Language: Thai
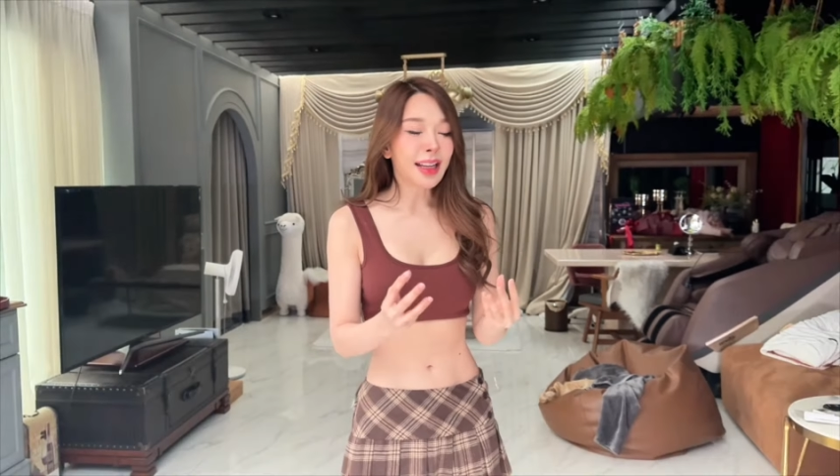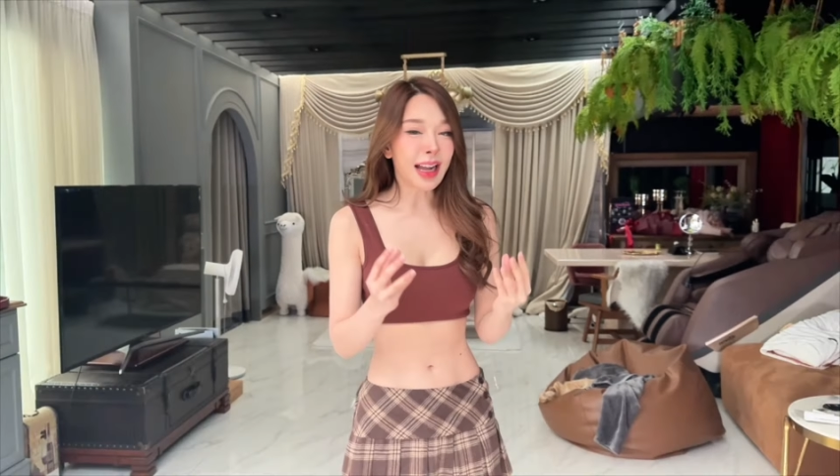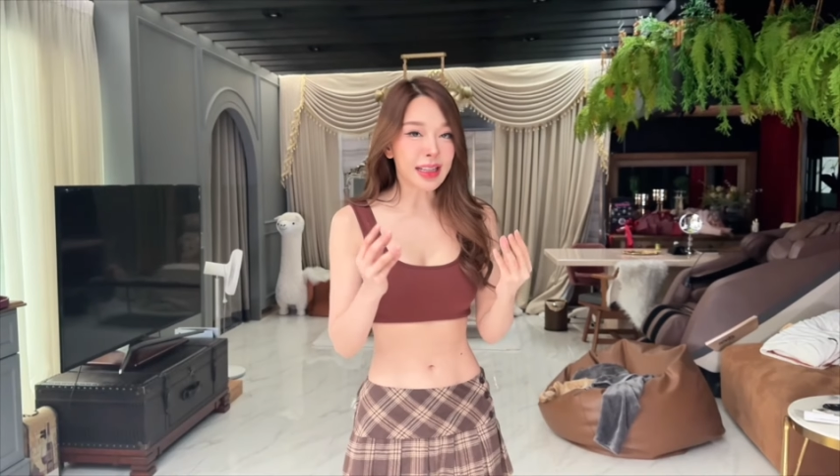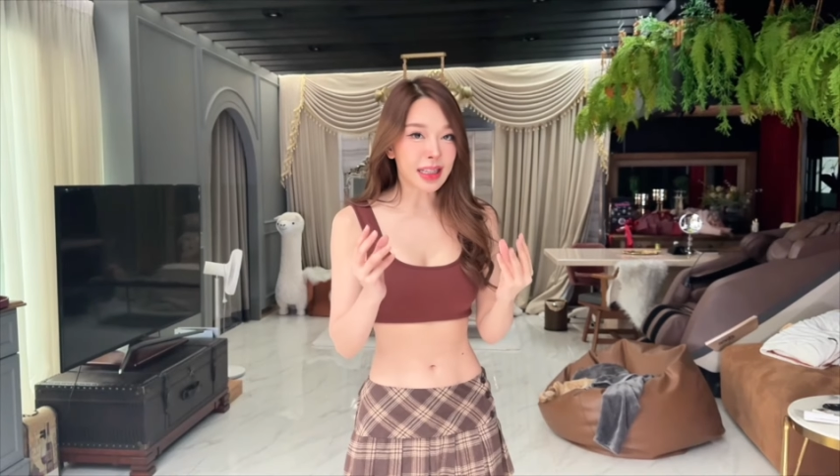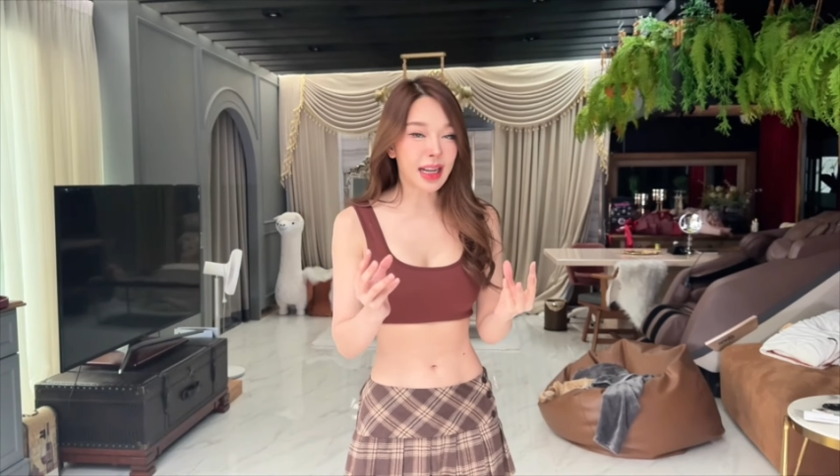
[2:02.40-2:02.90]

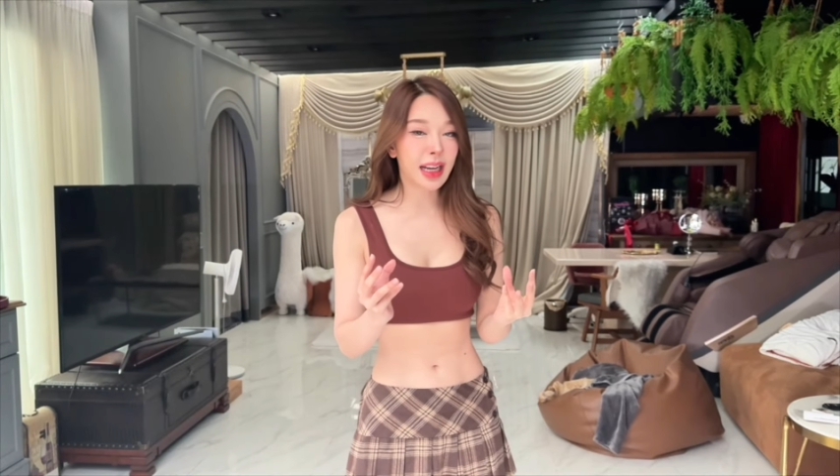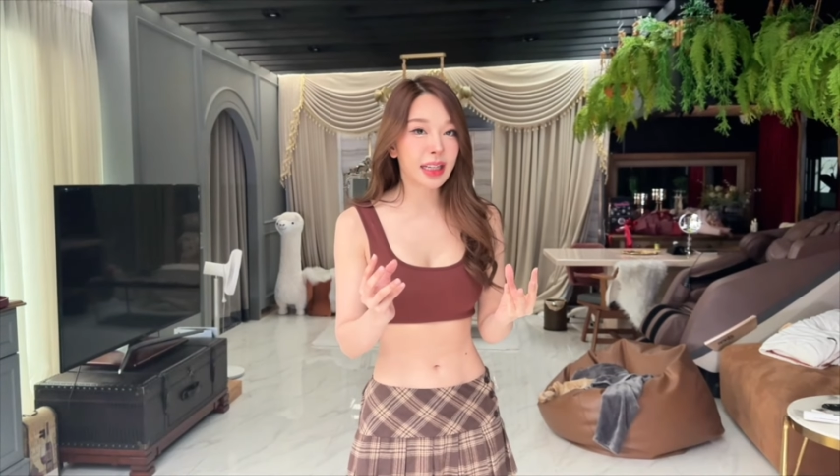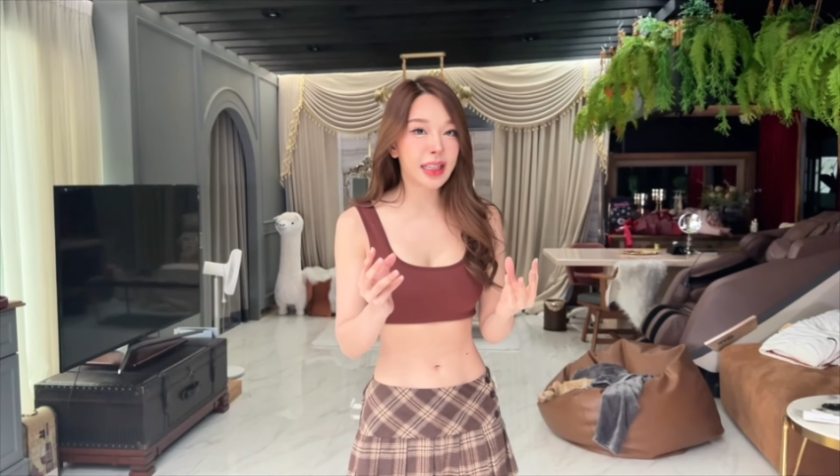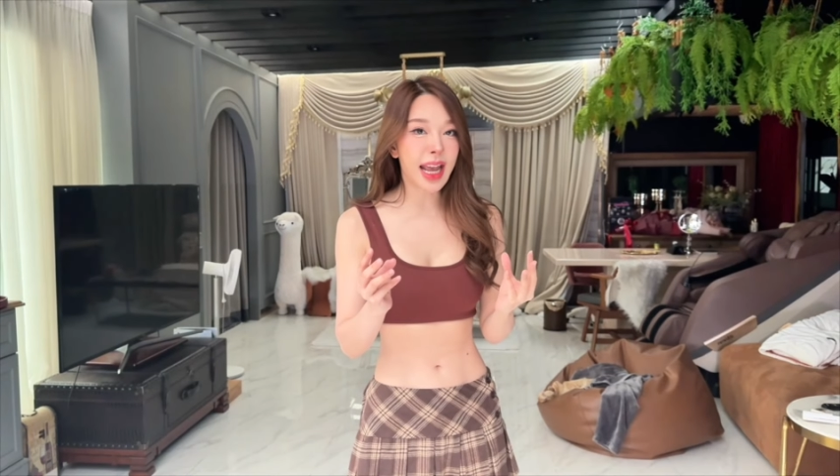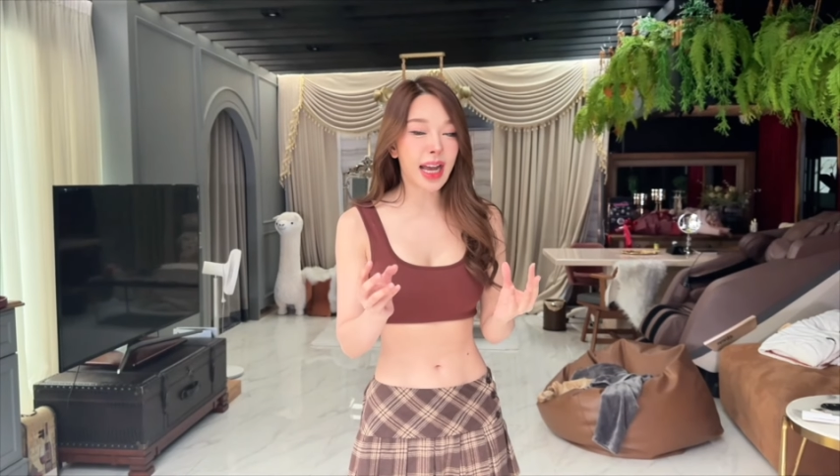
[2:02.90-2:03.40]
หลังจากนั้น
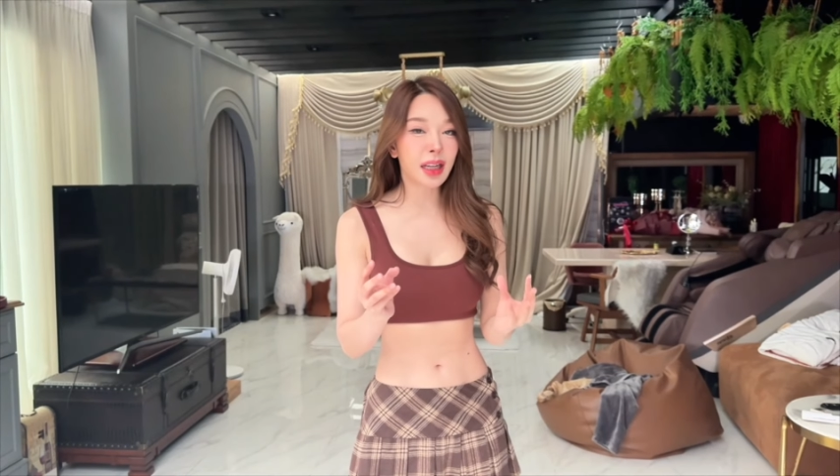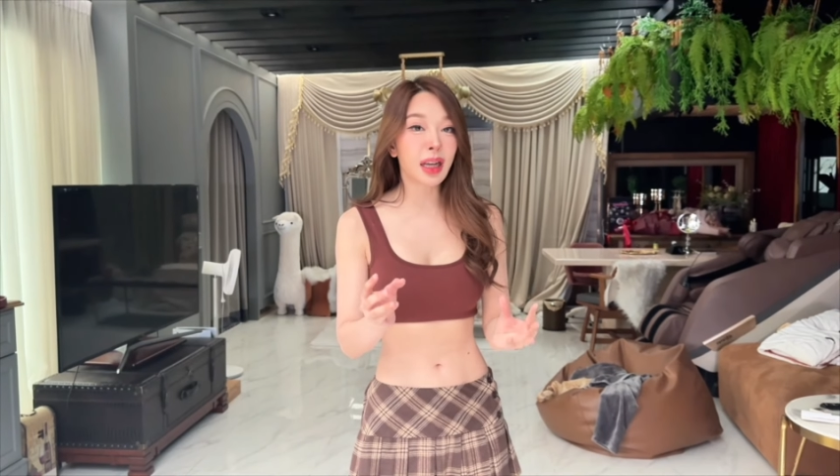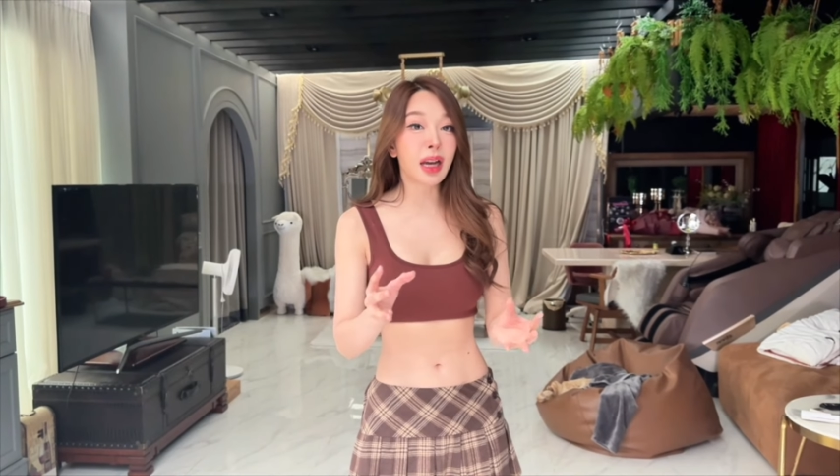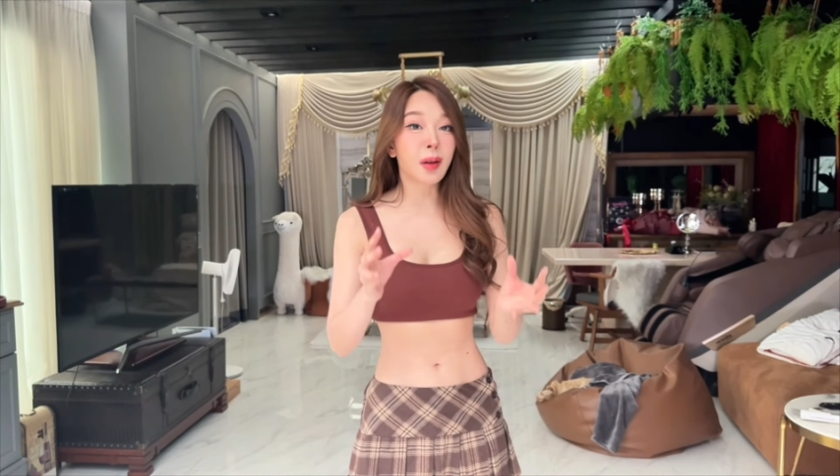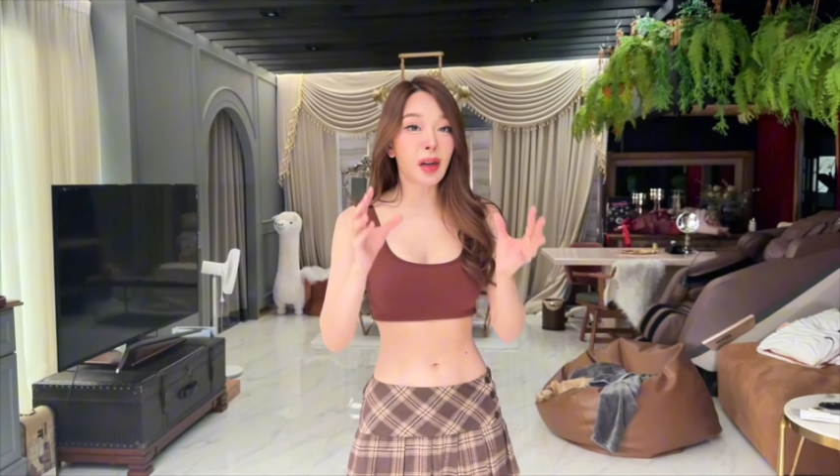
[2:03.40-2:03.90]
แย่ก็
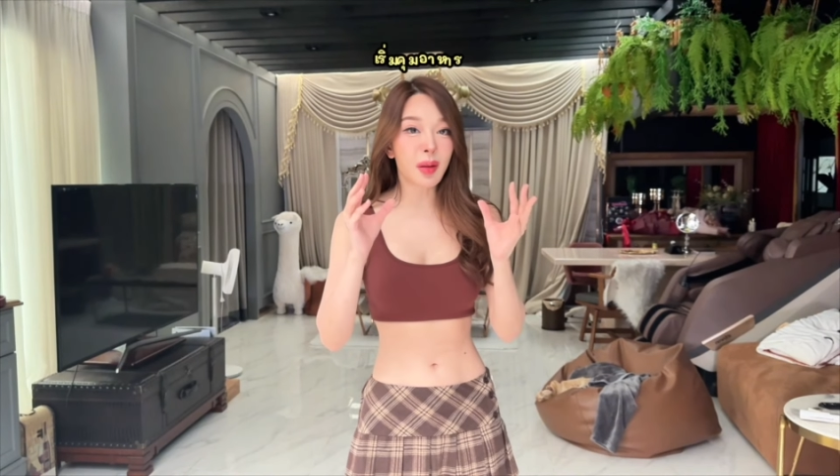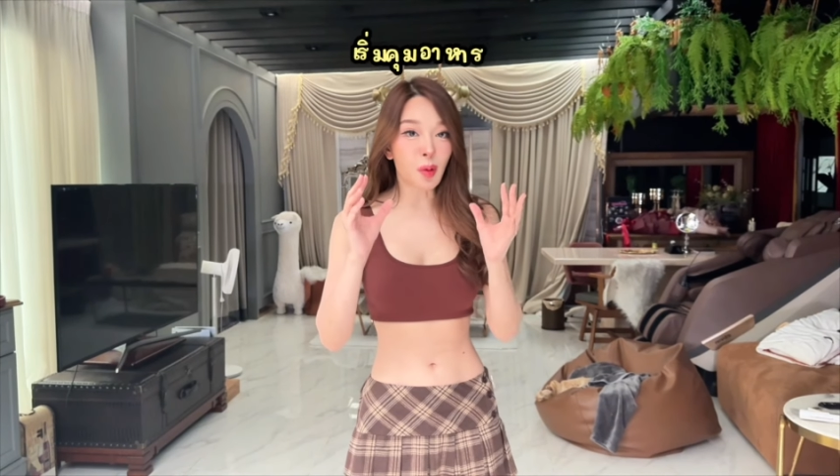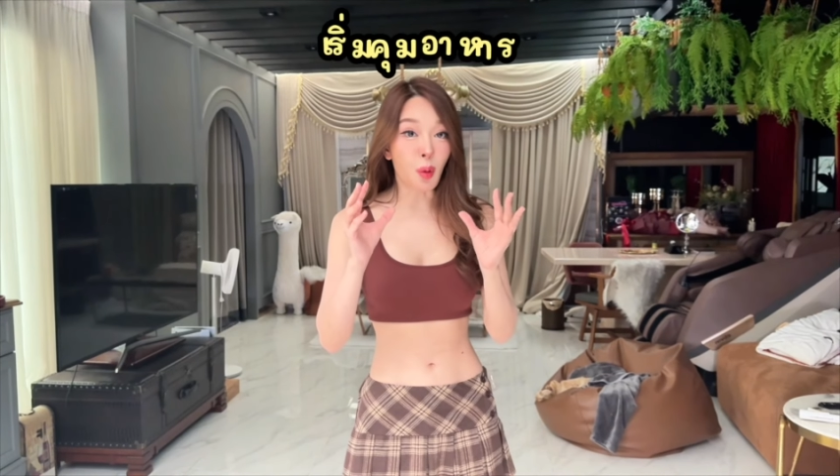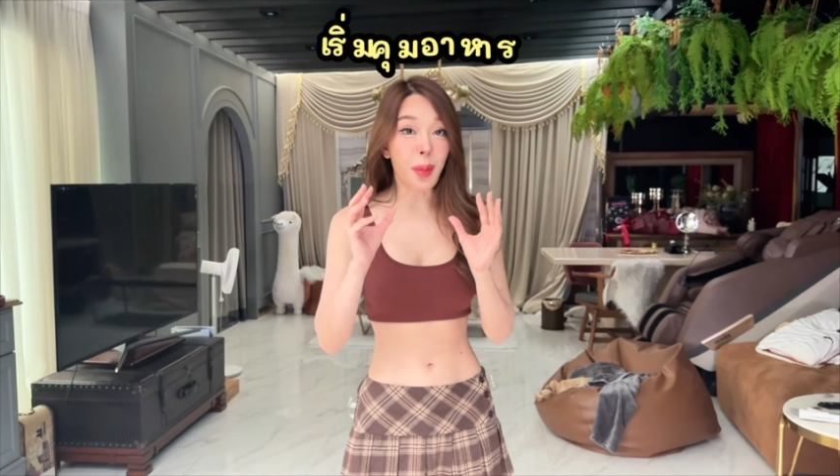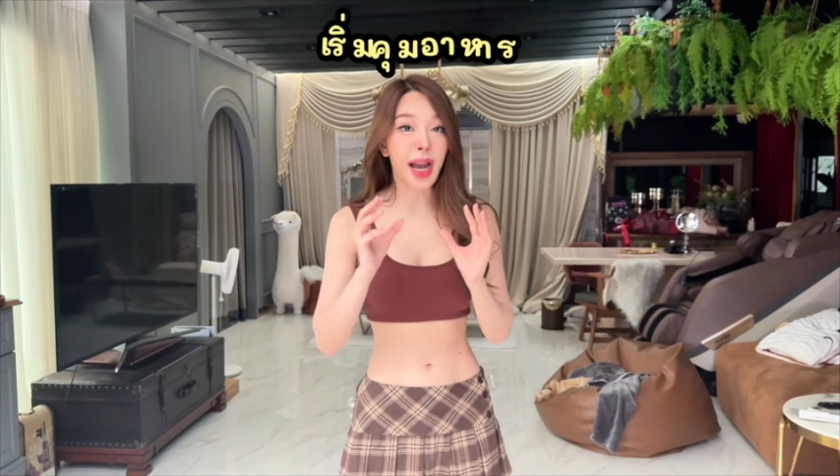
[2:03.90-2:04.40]
เลยเริ่ม
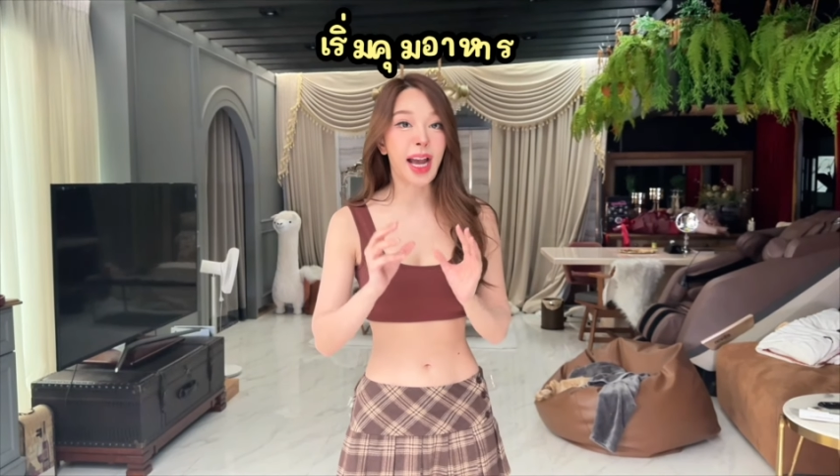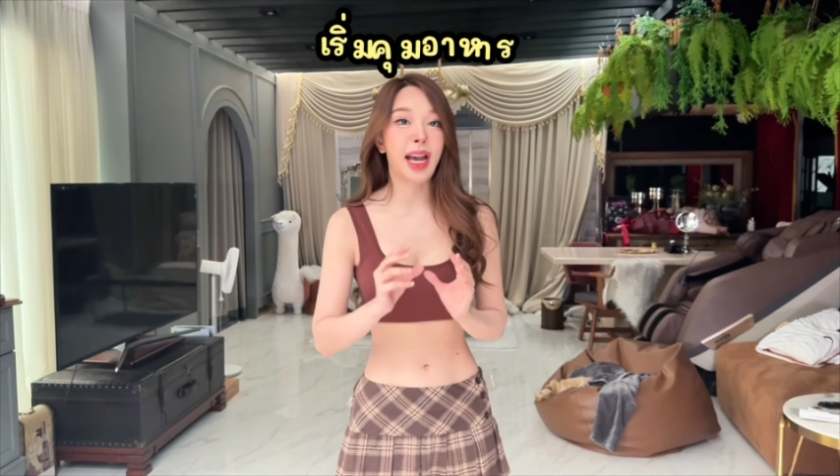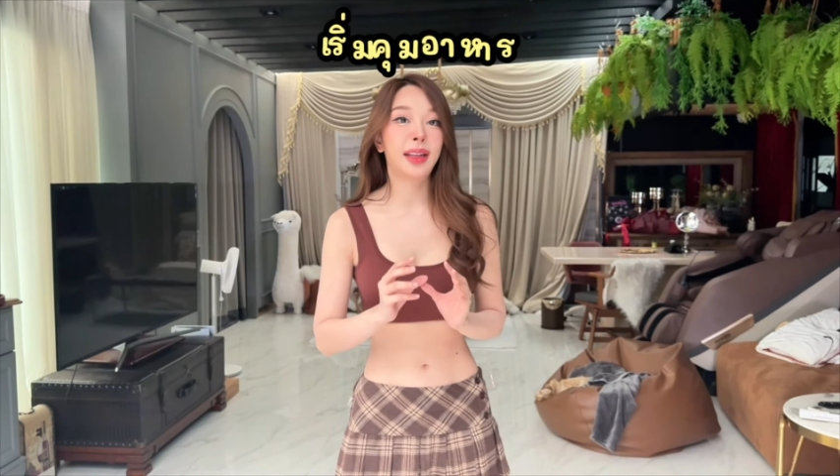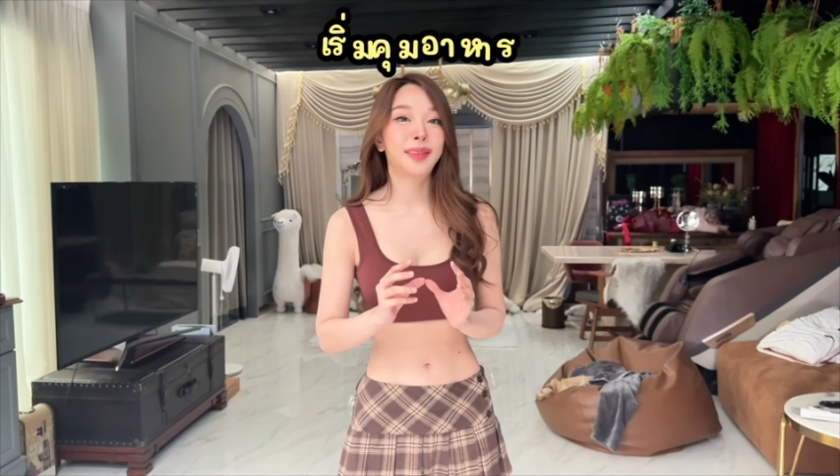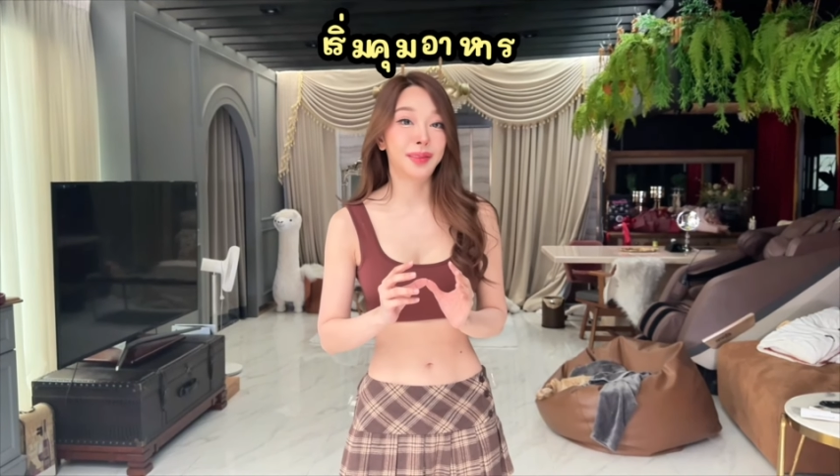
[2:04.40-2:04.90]
คุมอาหาร